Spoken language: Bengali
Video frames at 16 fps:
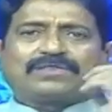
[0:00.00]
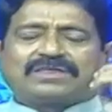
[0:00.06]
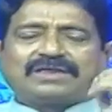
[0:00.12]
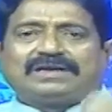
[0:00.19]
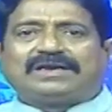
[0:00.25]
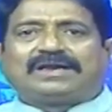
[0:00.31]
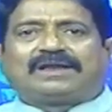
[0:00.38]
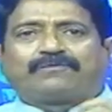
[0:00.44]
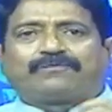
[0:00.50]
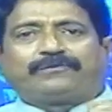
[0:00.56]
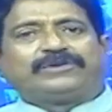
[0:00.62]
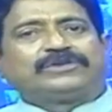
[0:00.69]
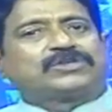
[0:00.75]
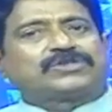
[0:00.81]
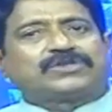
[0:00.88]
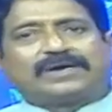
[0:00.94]
সিনিয়র
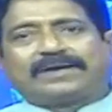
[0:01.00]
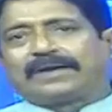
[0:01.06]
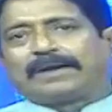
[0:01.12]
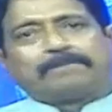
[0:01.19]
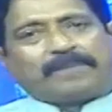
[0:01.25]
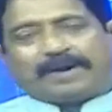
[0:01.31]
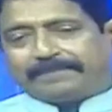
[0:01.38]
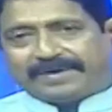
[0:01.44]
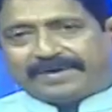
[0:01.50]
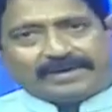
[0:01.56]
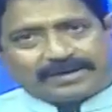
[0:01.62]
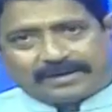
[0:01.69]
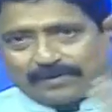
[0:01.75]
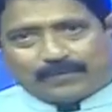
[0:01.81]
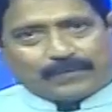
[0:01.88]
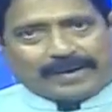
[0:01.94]
ফিজিশিয়ানকে পাবেন
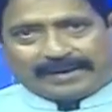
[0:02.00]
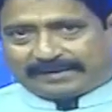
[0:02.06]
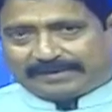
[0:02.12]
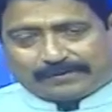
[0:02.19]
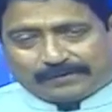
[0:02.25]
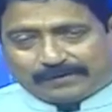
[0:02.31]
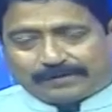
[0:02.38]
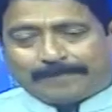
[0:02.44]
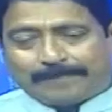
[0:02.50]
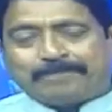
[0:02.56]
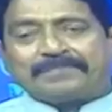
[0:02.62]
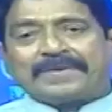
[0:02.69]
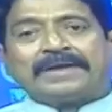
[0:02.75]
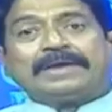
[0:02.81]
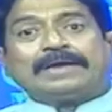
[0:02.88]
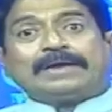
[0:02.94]
এটা হলো একটা কথা
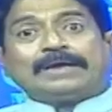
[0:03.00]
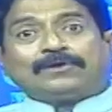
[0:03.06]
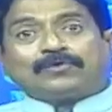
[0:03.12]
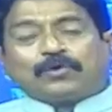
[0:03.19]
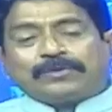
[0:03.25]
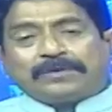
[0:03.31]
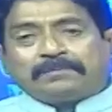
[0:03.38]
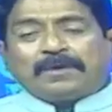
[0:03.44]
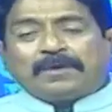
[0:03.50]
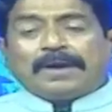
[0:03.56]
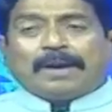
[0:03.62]
যদি